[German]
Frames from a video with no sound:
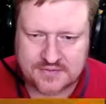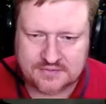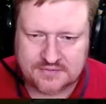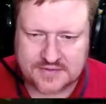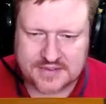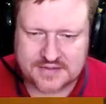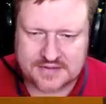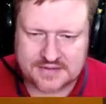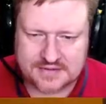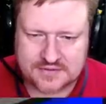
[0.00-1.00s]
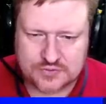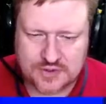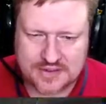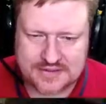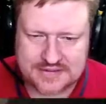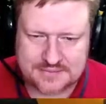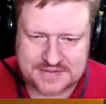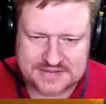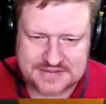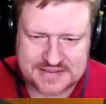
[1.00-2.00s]
Weil du halt eben
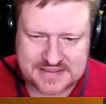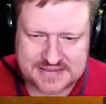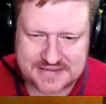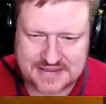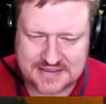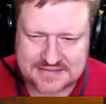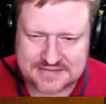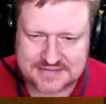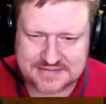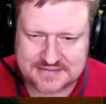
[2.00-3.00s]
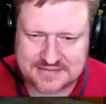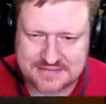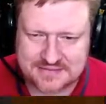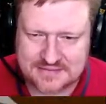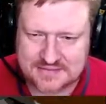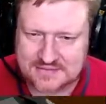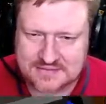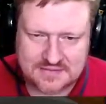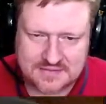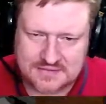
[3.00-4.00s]
diese seltenen Erze
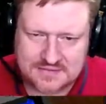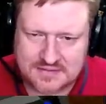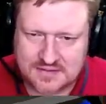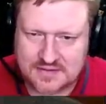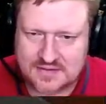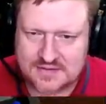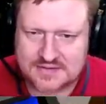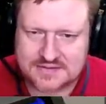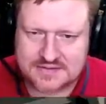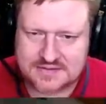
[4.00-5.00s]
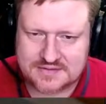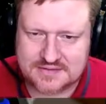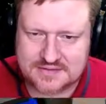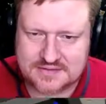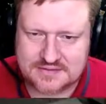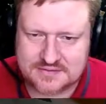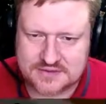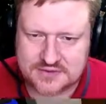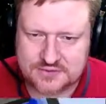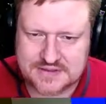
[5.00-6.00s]
ja, halt äh,
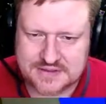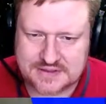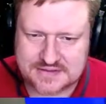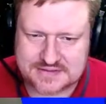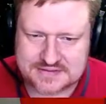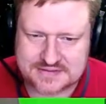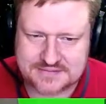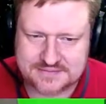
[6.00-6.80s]
zu viel hast, ne?